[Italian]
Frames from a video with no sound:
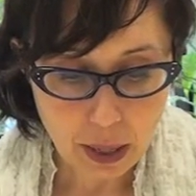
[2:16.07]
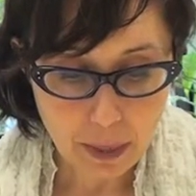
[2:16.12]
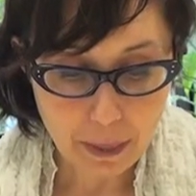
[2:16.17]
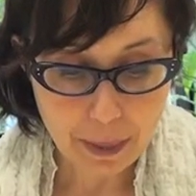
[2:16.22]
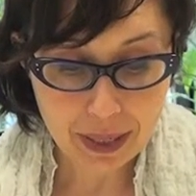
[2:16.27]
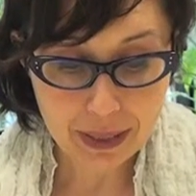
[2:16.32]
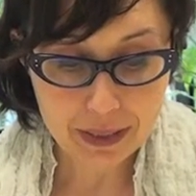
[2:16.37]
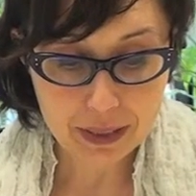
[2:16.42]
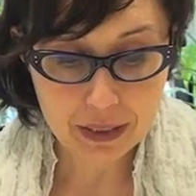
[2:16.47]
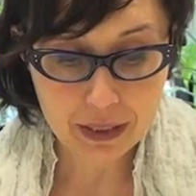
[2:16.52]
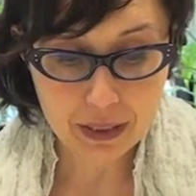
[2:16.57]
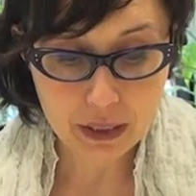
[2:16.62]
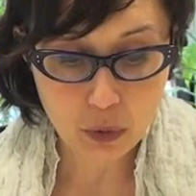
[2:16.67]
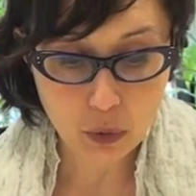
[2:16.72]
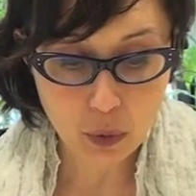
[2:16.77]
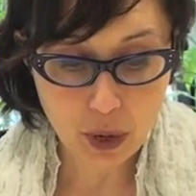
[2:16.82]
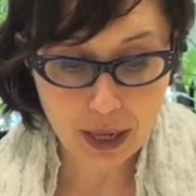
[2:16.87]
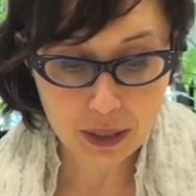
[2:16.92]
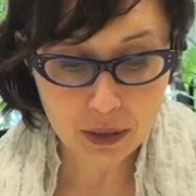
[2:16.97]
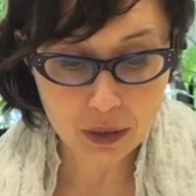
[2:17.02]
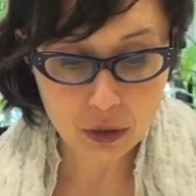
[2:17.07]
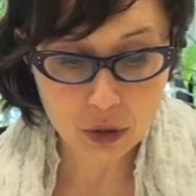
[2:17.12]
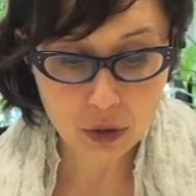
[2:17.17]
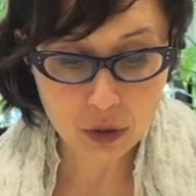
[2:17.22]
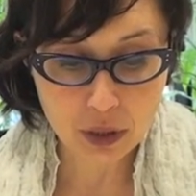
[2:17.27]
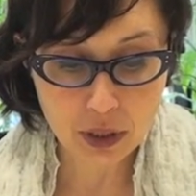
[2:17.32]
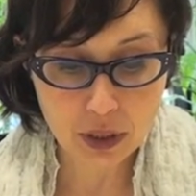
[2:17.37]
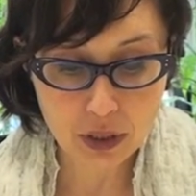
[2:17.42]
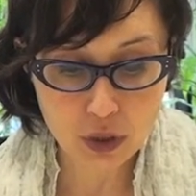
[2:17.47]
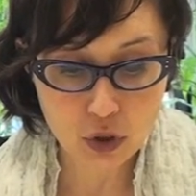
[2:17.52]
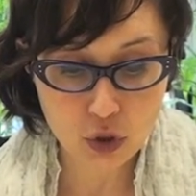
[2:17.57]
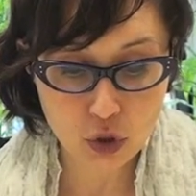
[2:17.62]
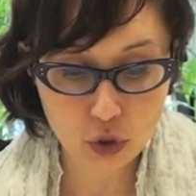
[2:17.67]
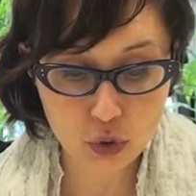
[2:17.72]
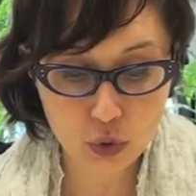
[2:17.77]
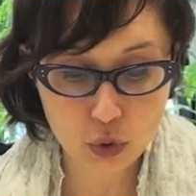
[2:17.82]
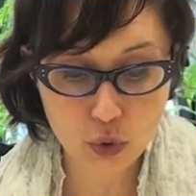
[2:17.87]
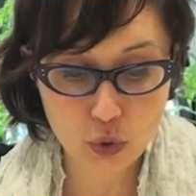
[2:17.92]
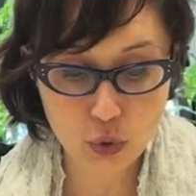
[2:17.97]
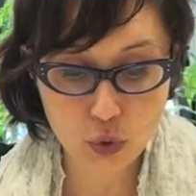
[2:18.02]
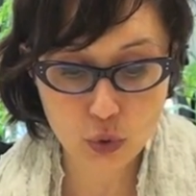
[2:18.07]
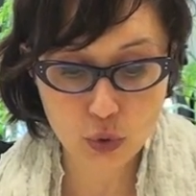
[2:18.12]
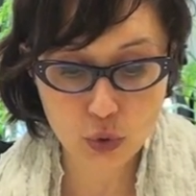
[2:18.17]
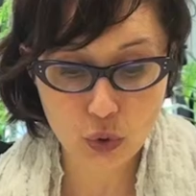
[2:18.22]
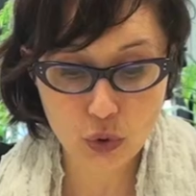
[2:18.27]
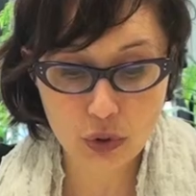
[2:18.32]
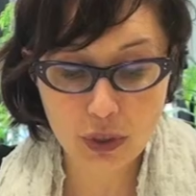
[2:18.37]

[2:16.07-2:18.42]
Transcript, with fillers: Martedì 4 e 18 giugno